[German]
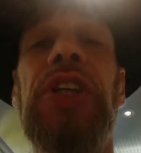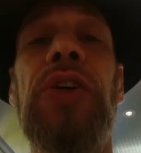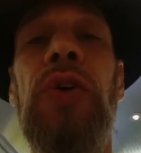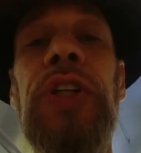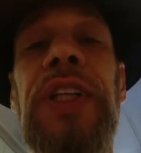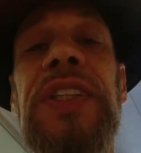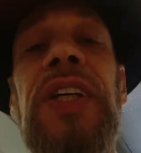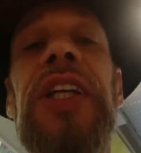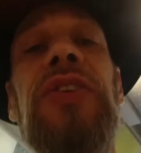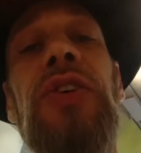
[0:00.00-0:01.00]

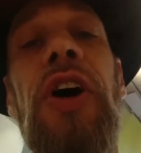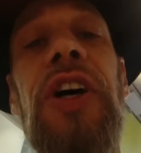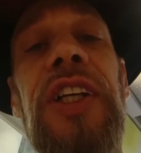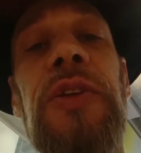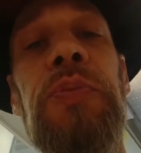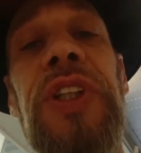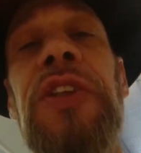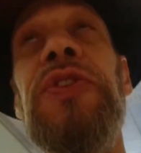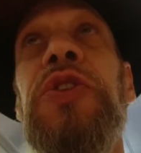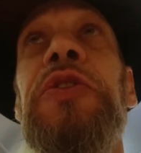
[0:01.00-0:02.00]
Kronenzeitung auch einen
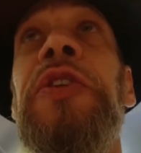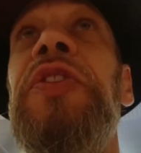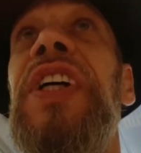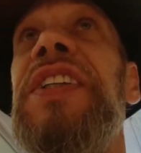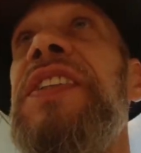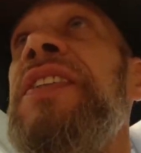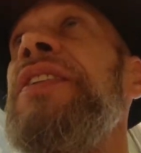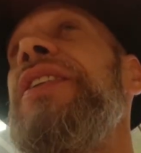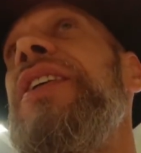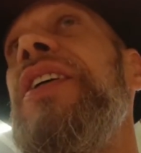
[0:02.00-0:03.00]
Brief zu
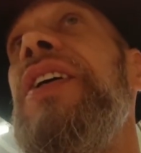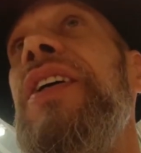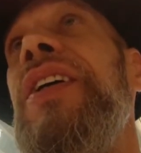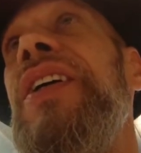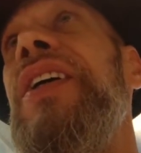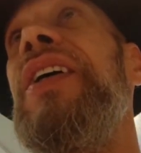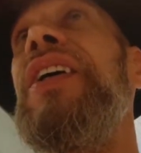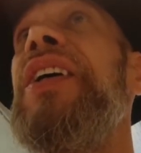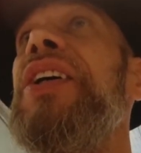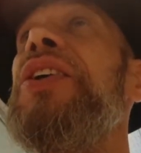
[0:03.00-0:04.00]
verfassen.
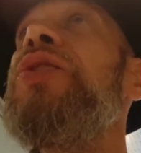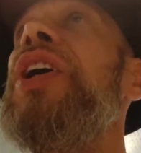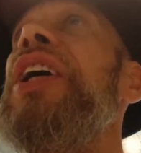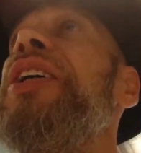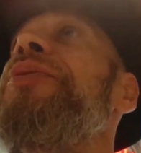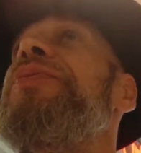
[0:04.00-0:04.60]
Nur